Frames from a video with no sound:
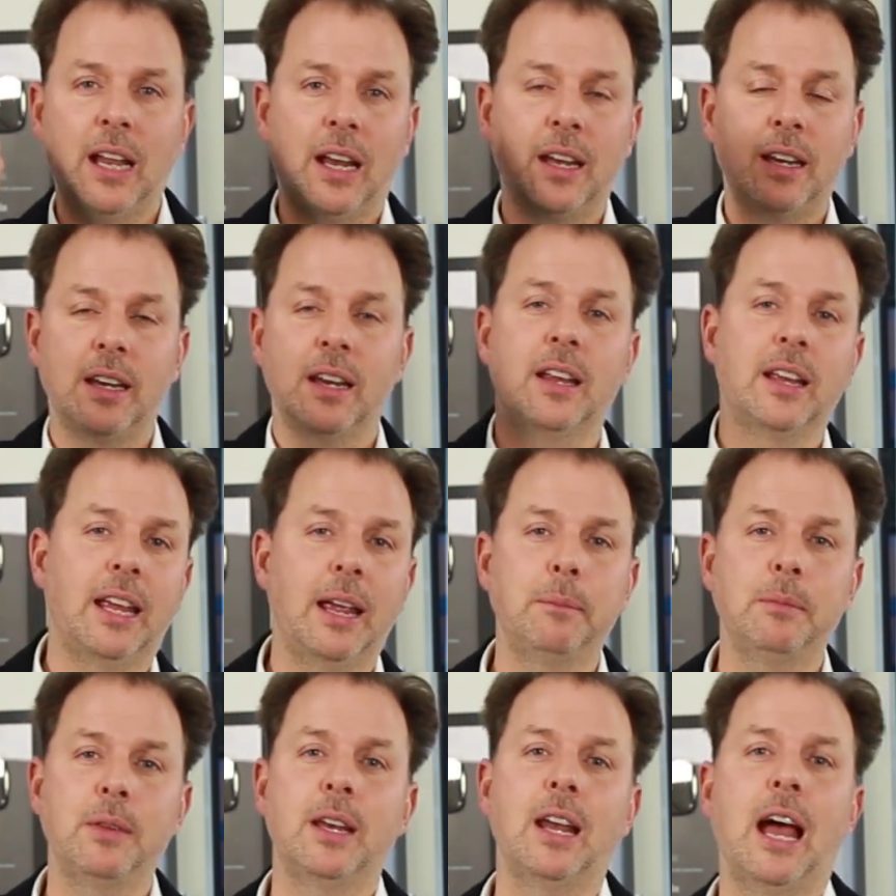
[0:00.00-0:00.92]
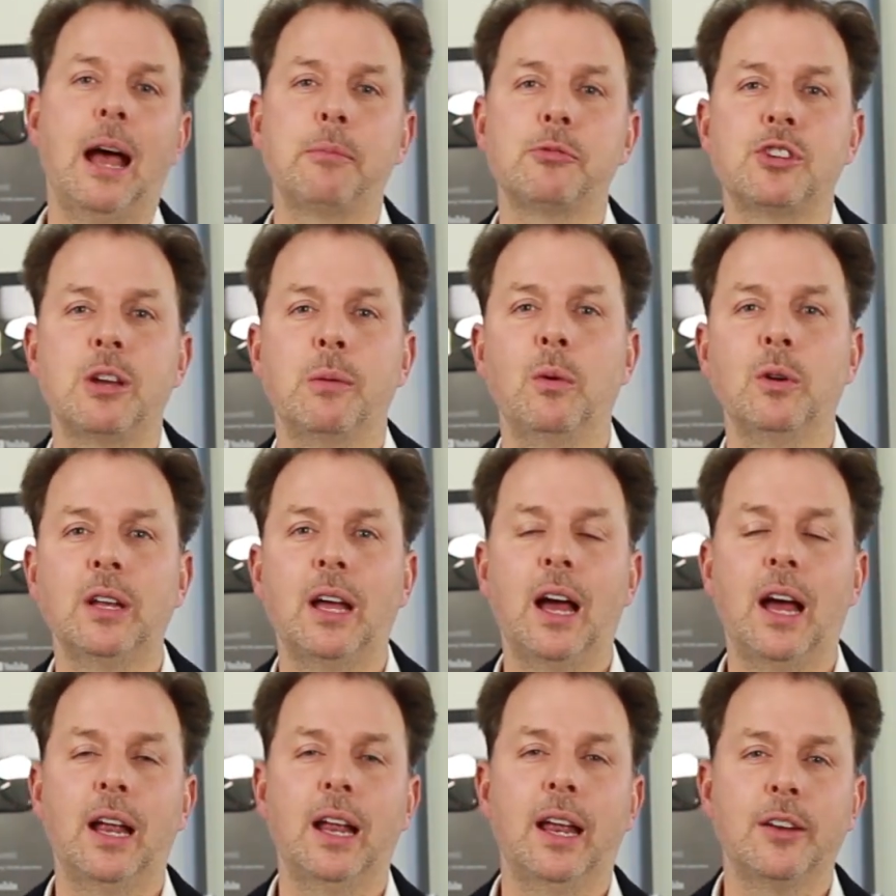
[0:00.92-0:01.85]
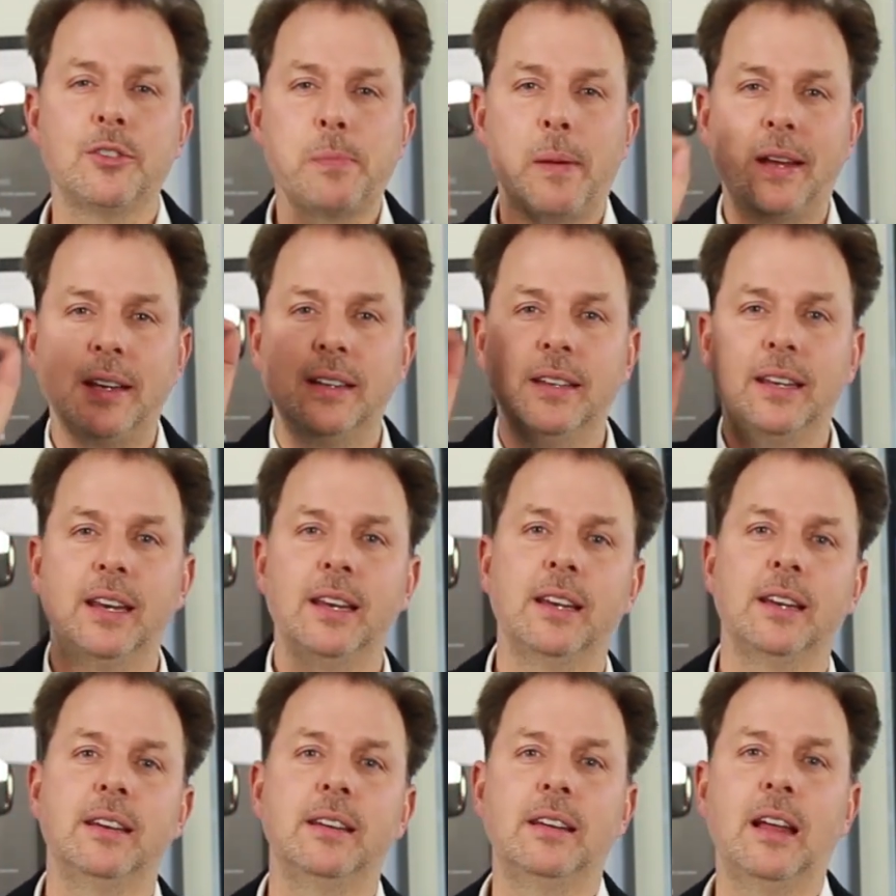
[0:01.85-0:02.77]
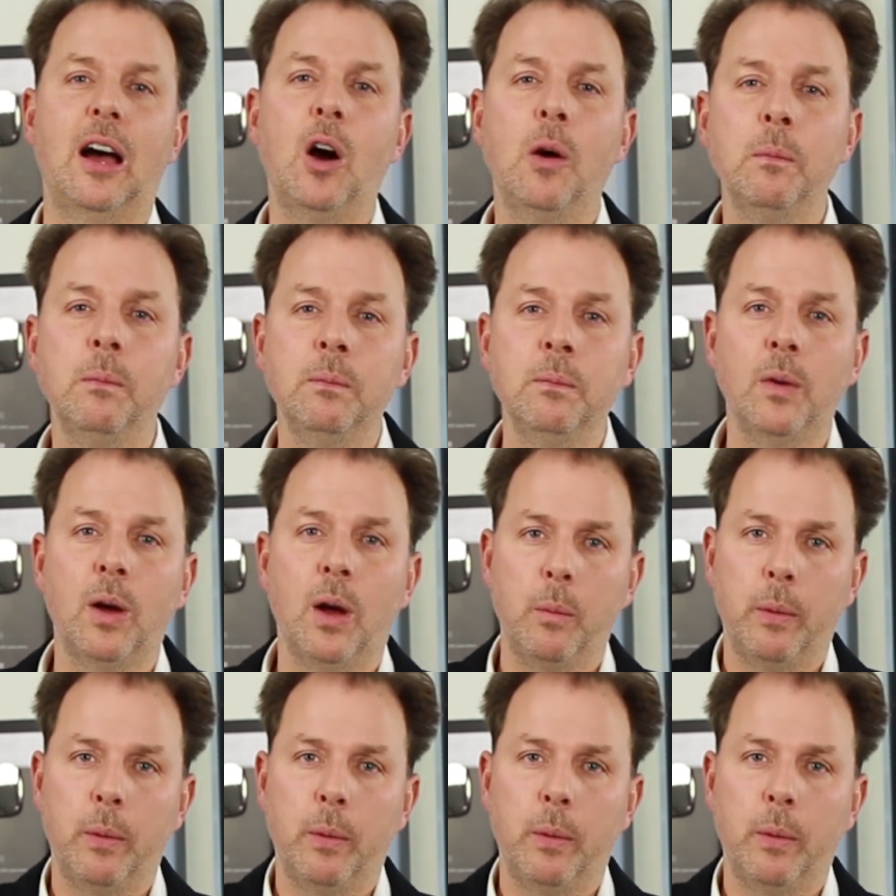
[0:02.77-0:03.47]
Dann gebt in der Abstimmung da entsprechend den Daumen.